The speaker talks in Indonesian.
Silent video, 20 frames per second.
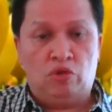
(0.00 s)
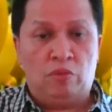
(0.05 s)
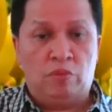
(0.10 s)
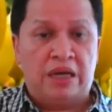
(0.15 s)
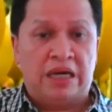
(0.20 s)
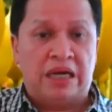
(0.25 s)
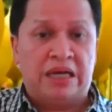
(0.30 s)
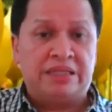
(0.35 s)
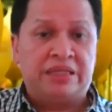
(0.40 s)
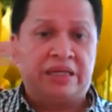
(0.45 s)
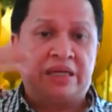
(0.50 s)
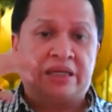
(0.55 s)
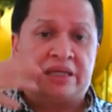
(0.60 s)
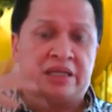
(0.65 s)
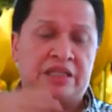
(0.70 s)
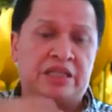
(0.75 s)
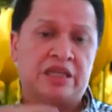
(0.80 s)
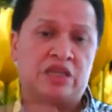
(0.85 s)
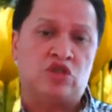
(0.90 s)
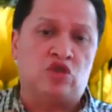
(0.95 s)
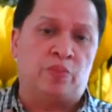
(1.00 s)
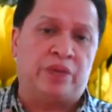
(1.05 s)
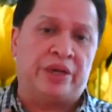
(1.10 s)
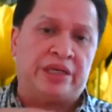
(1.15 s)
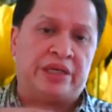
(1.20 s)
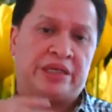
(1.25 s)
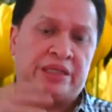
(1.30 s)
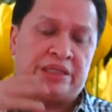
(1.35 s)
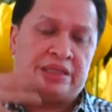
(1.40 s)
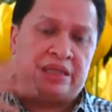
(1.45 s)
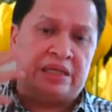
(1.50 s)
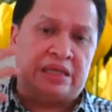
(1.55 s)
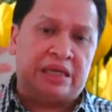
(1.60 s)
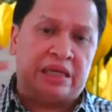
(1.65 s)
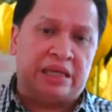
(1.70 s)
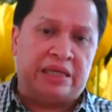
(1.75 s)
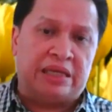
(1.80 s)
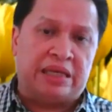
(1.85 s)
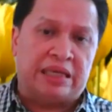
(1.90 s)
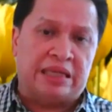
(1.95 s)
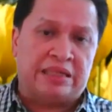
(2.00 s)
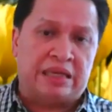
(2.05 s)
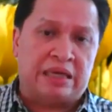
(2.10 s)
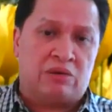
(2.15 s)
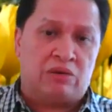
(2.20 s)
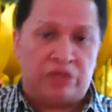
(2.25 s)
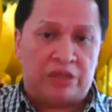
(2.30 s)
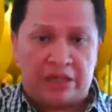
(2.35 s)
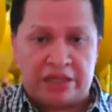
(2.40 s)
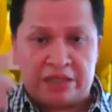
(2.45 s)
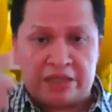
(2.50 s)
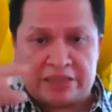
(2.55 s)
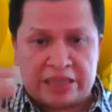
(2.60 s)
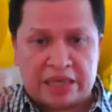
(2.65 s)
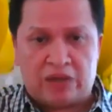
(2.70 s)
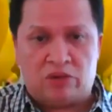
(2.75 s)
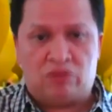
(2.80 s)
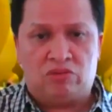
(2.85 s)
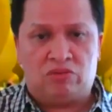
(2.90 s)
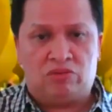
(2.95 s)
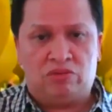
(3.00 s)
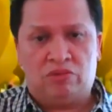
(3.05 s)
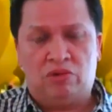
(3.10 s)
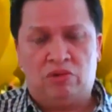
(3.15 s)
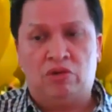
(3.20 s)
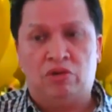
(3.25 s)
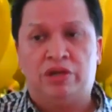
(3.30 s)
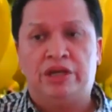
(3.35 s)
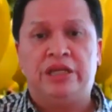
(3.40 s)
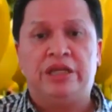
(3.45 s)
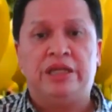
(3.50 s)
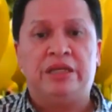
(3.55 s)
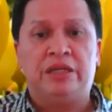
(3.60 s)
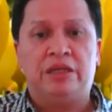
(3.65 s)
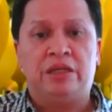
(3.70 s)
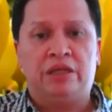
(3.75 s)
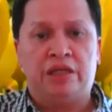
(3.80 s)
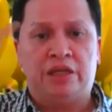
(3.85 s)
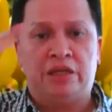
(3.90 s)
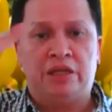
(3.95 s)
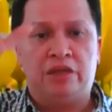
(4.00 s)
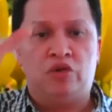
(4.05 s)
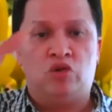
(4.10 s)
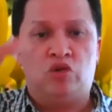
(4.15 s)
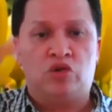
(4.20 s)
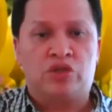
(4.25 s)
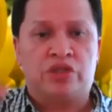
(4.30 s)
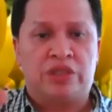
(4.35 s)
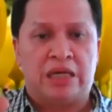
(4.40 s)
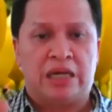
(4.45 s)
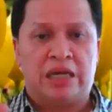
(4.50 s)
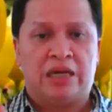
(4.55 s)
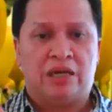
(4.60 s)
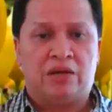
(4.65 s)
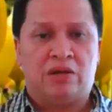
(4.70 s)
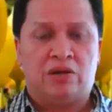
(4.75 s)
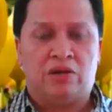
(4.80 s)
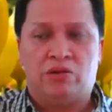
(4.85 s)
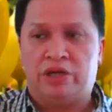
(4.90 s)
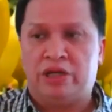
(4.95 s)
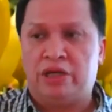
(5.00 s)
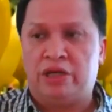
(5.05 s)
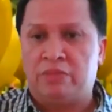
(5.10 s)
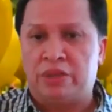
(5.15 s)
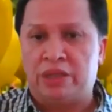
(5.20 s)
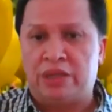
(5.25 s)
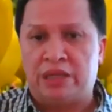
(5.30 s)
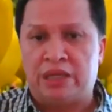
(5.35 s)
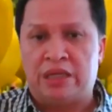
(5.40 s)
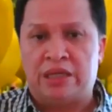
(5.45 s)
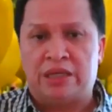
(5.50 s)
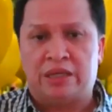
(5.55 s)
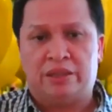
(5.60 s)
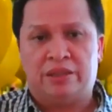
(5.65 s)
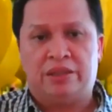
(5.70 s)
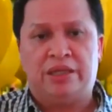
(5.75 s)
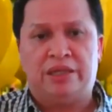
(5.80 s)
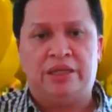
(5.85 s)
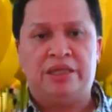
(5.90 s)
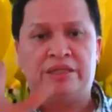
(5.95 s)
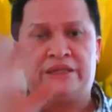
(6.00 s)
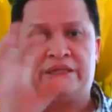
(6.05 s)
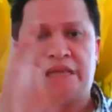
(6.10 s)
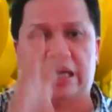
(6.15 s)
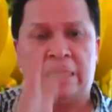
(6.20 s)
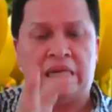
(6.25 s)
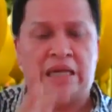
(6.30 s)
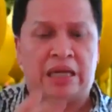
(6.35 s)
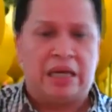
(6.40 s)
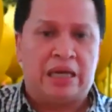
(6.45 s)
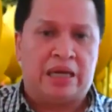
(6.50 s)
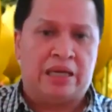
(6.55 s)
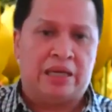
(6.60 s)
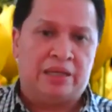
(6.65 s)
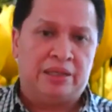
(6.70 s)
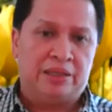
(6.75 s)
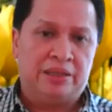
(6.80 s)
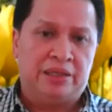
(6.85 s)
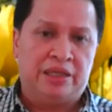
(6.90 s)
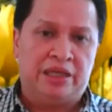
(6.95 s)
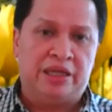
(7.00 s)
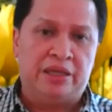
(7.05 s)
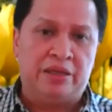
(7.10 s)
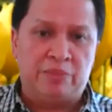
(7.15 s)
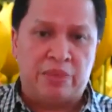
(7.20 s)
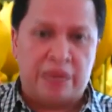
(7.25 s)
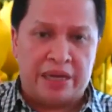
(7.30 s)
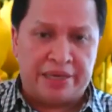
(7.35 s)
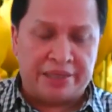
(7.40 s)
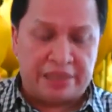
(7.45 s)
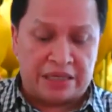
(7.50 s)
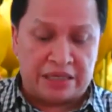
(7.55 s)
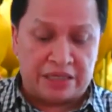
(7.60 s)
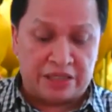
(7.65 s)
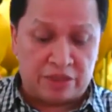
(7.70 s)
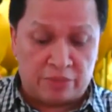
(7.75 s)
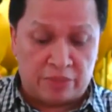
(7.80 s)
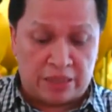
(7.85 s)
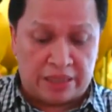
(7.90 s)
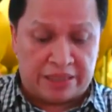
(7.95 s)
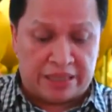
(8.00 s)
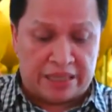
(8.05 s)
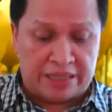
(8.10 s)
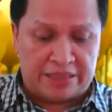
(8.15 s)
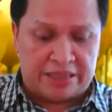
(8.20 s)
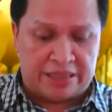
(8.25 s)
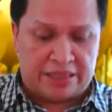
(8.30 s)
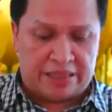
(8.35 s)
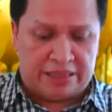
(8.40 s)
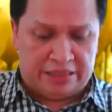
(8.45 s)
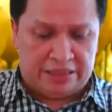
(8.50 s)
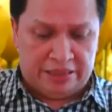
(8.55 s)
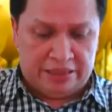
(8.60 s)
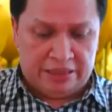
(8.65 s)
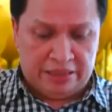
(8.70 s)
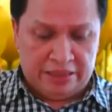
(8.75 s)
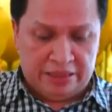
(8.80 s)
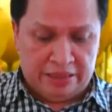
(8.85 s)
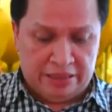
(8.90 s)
untuk mengajar kita supaya kita dari nggak tahu jadi tahu. Oh ini ini dosa, oh ini benar, ini salah, ini baik dan sebagainya.